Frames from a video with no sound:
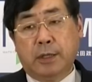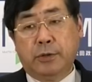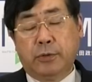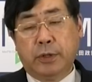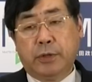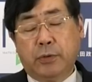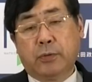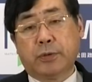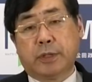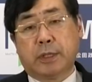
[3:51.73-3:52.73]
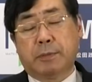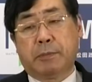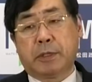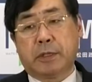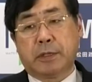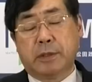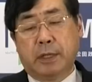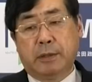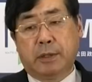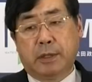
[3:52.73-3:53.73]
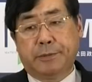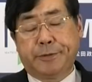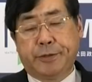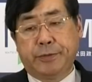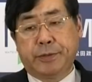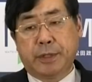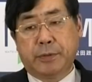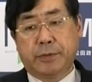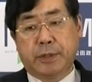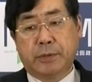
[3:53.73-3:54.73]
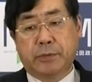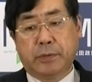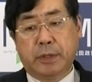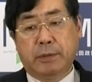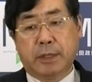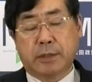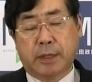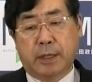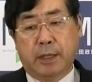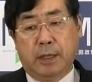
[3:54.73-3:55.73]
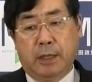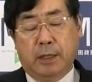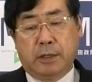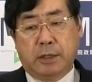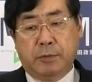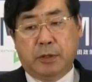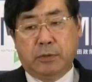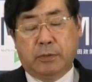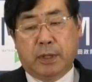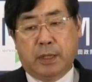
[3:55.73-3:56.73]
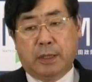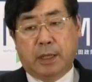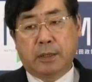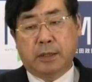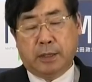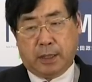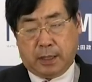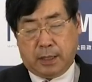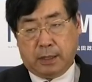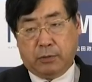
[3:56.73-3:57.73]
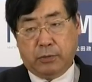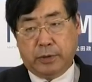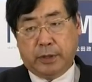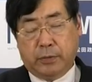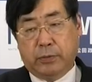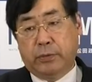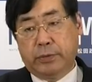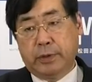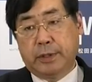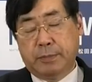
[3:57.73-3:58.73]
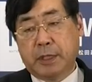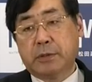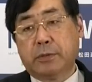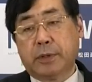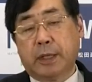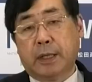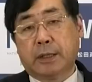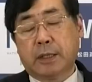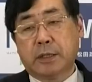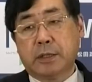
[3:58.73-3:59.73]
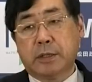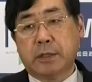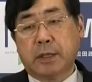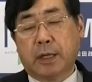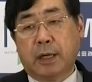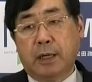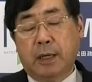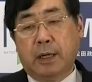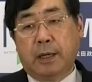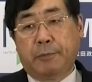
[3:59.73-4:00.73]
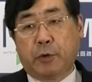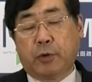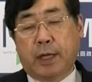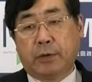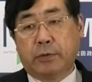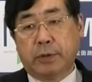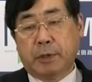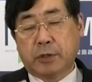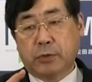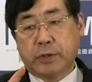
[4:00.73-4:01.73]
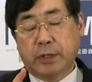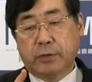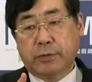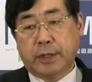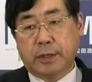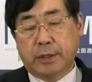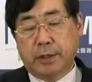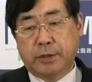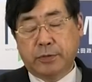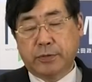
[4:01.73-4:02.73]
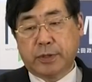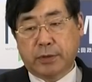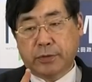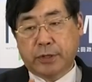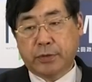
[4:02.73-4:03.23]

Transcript: より強固にしてしまいましたですね。で、中選挙区制の時にはですね、自民党から何人かがこう立候補しますので、新しい人材が、もうこれあの、今、小選挙区で一つの政党で